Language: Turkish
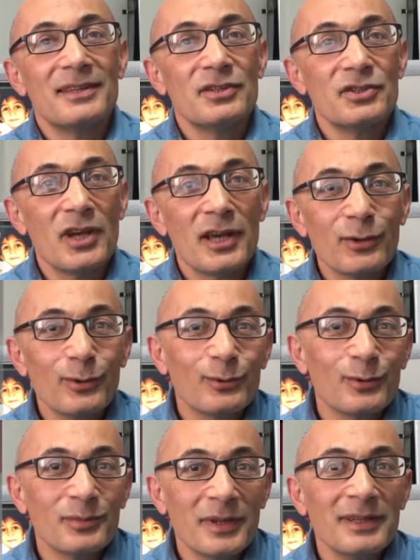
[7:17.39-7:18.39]
Şair
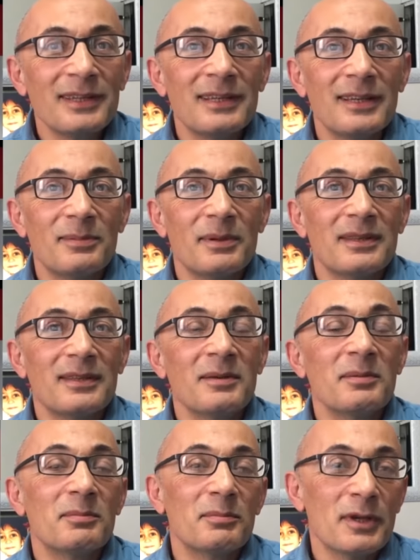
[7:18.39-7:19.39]
olduğumdan değil
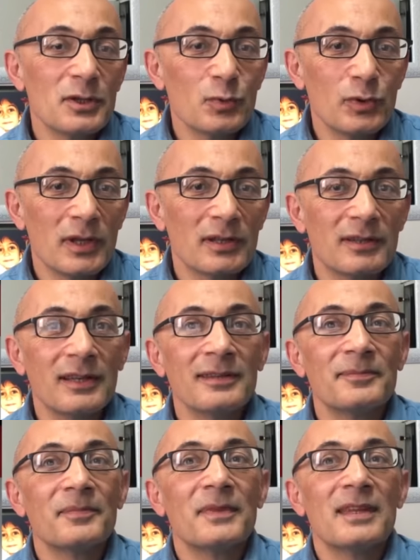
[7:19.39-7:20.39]
elbette,
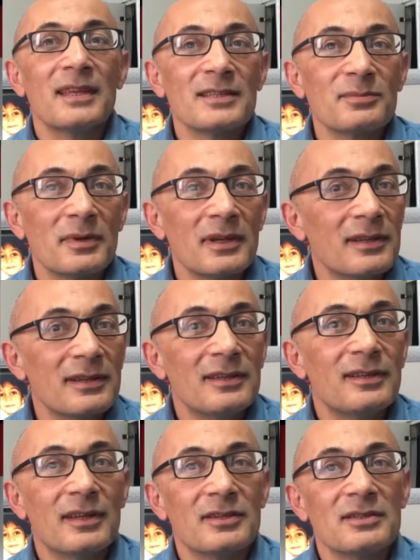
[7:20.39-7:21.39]
mecburiyetten yazma
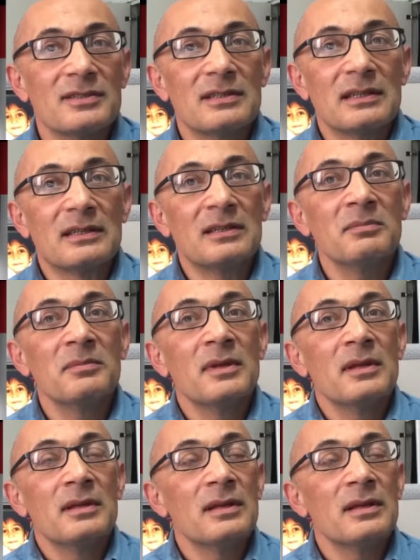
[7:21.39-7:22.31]
ihtiyacı hissettim.